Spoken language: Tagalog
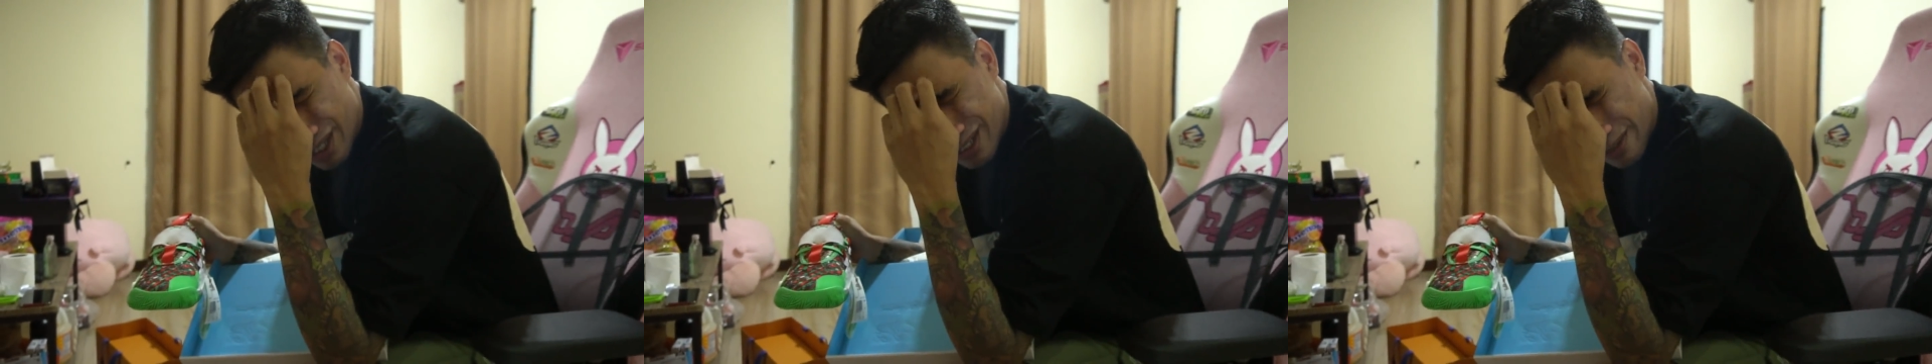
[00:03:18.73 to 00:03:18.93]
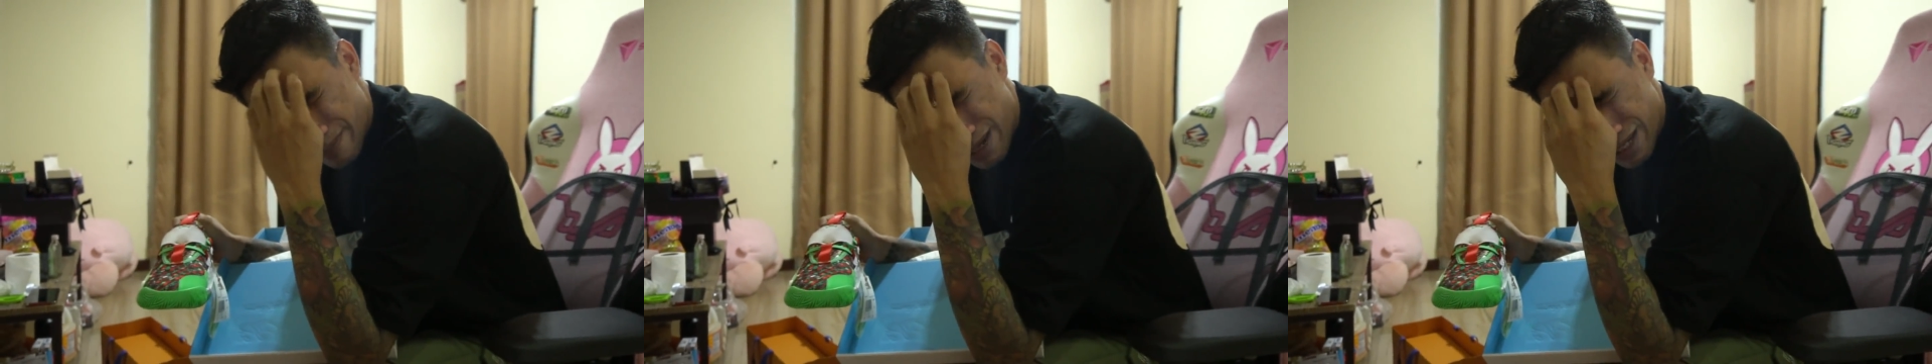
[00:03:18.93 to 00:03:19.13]

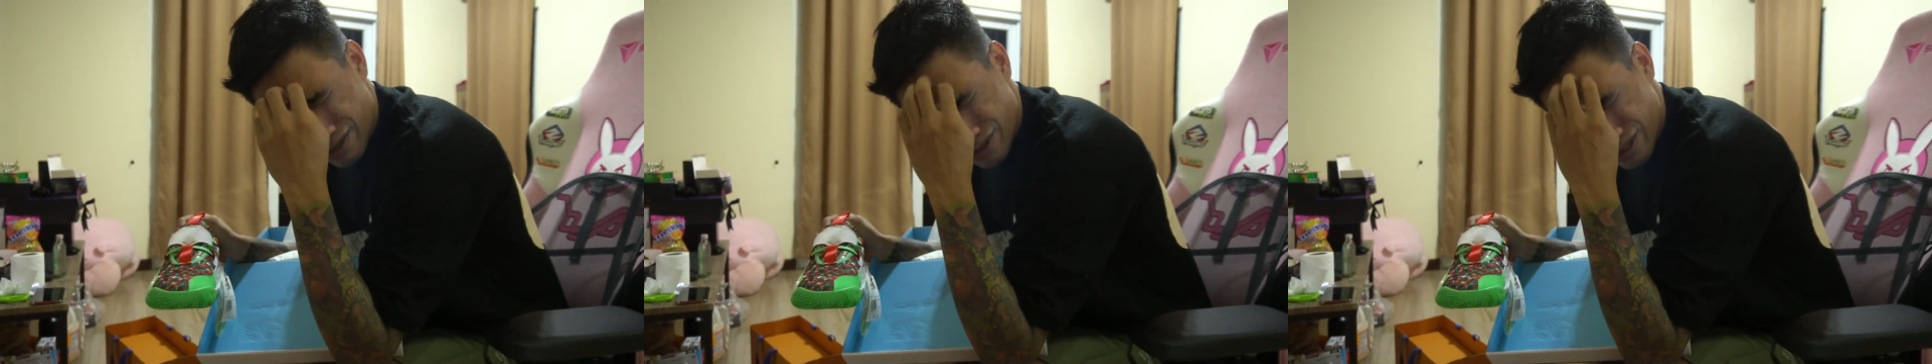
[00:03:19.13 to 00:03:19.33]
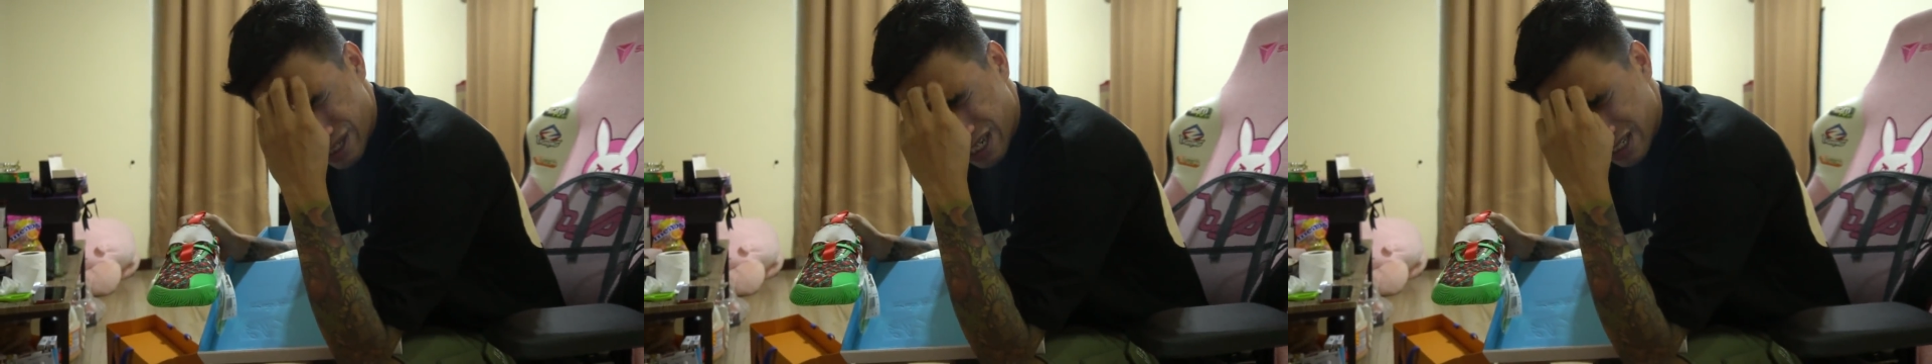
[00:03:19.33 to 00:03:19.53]
kayo
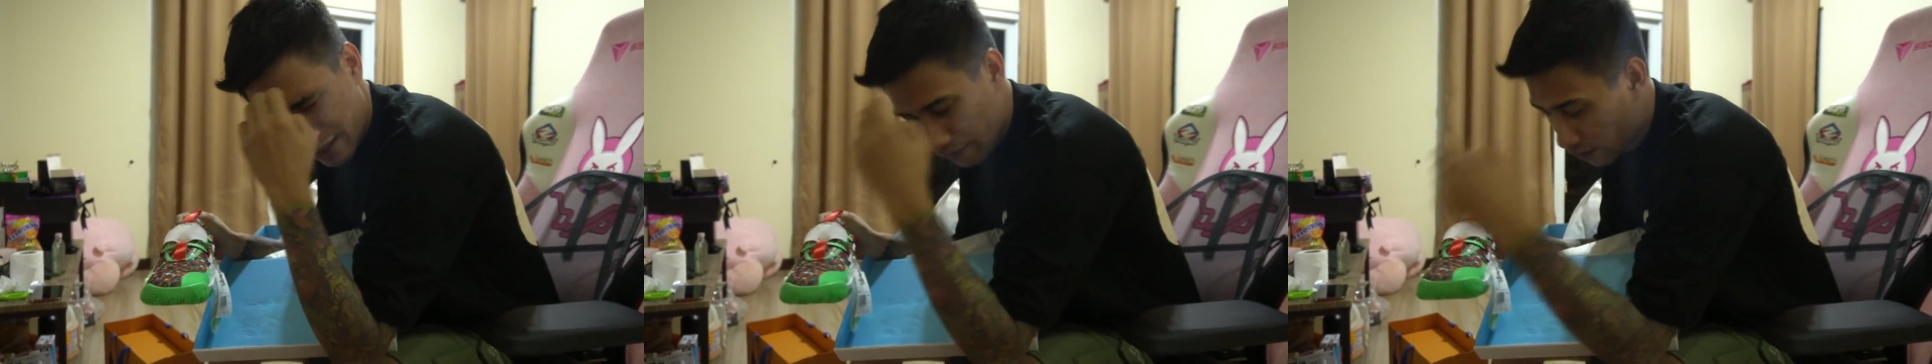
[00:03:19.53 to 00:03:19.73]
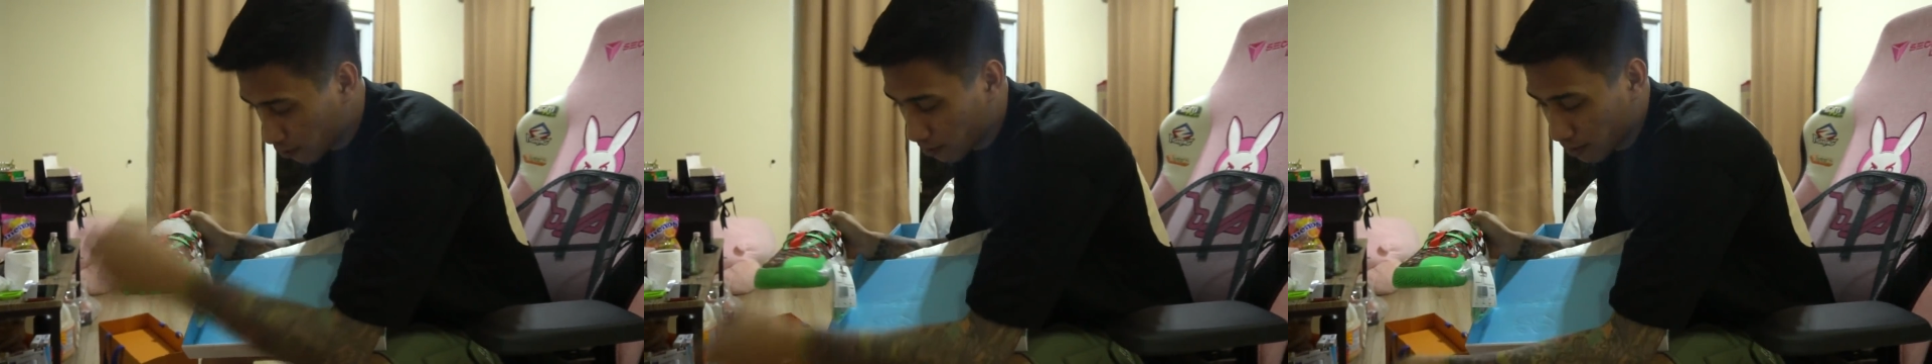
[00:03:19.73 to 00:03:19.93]
sapatos, guys.
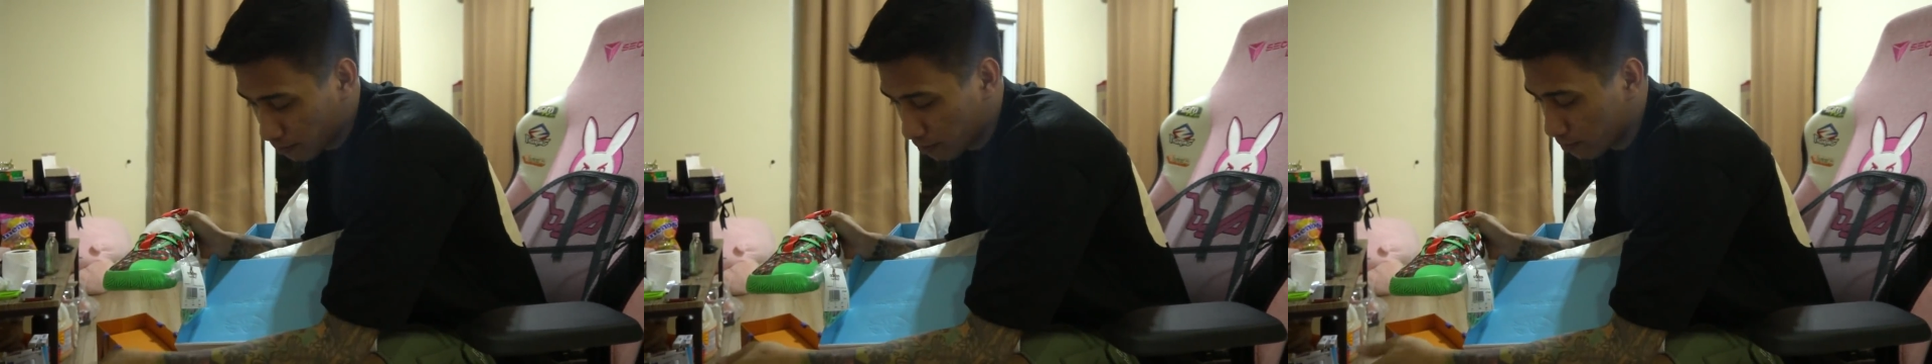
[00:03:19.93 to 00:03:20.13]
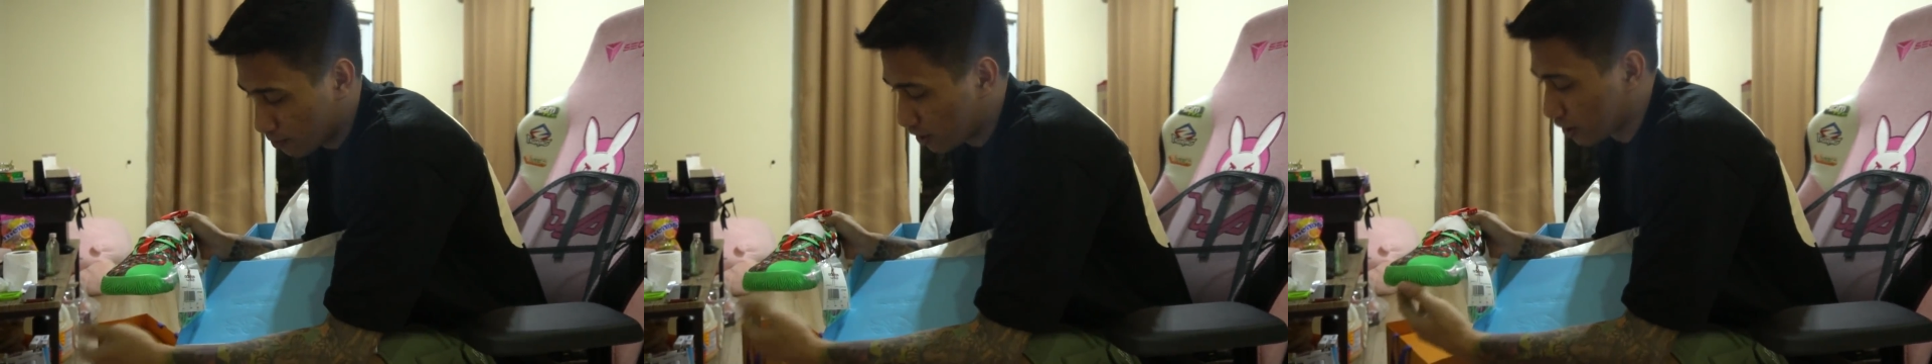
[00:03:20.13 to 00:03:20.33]
If ever man
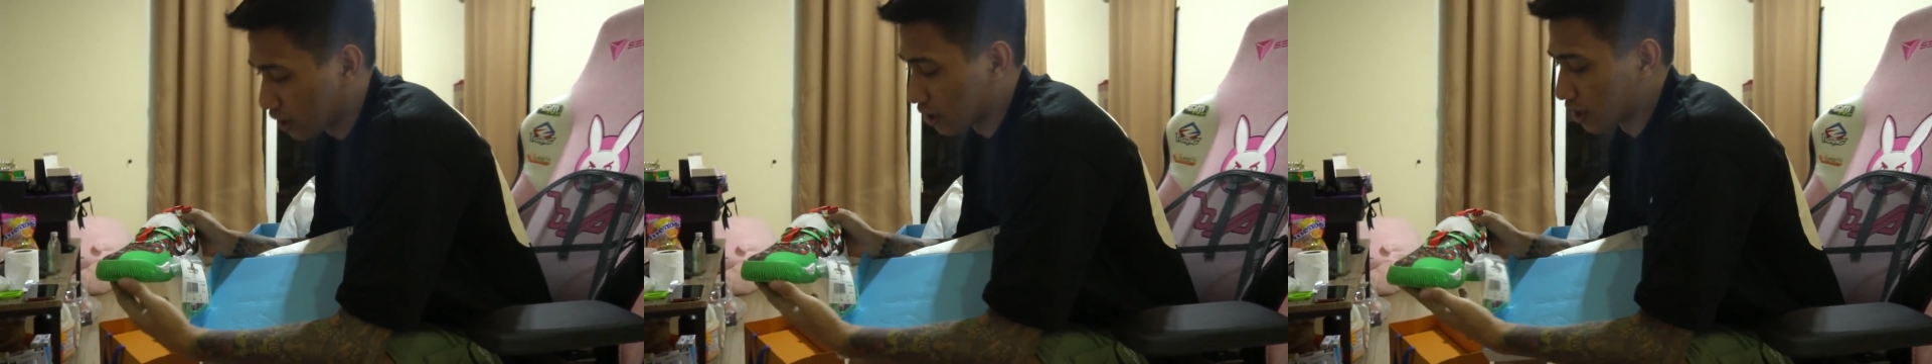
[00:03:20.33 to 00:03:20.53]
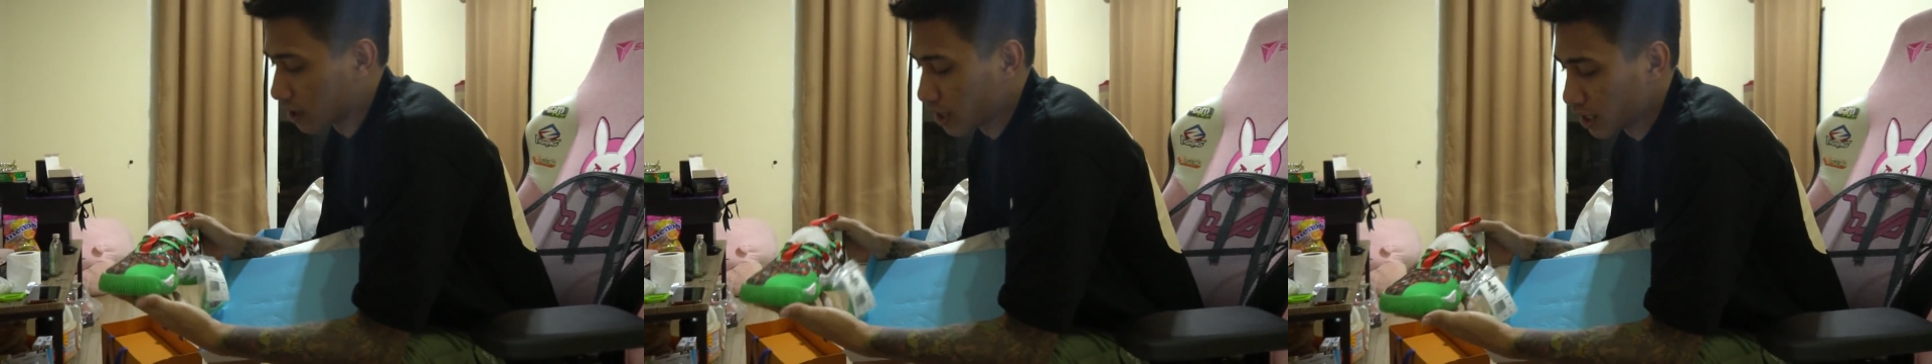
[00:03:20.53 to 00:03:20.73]
bibili
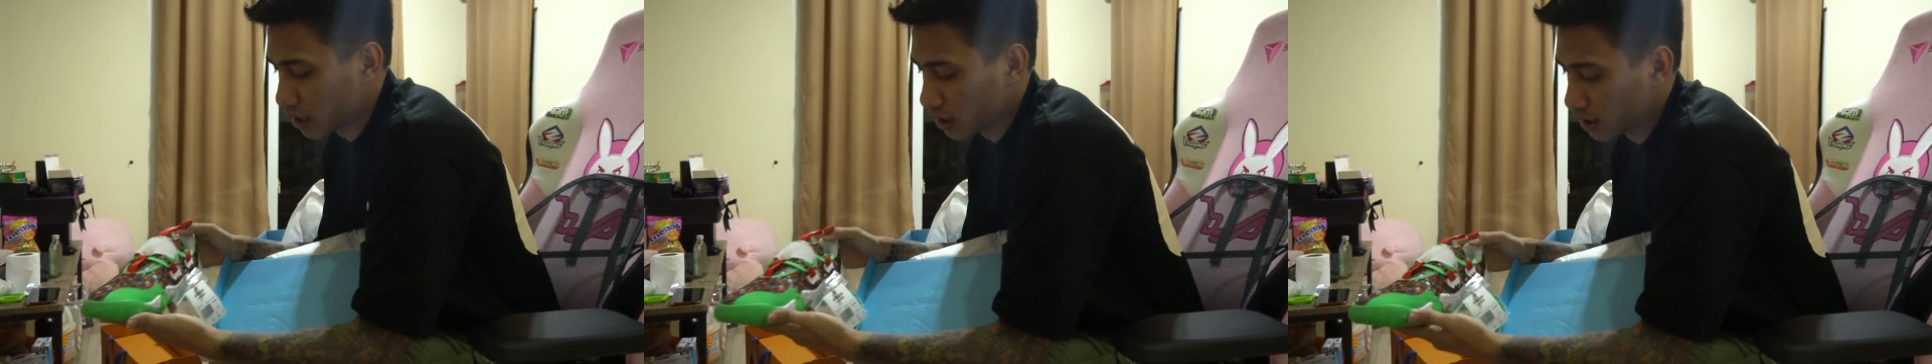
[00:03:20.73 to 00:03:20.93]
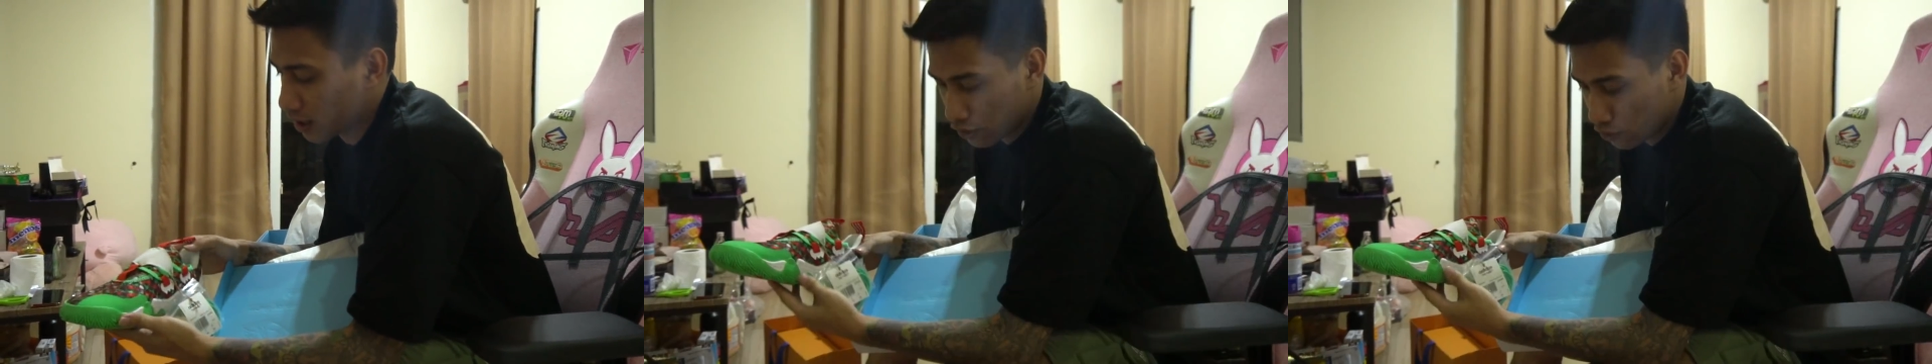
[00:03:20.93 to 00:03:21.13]
kayo ng Nike,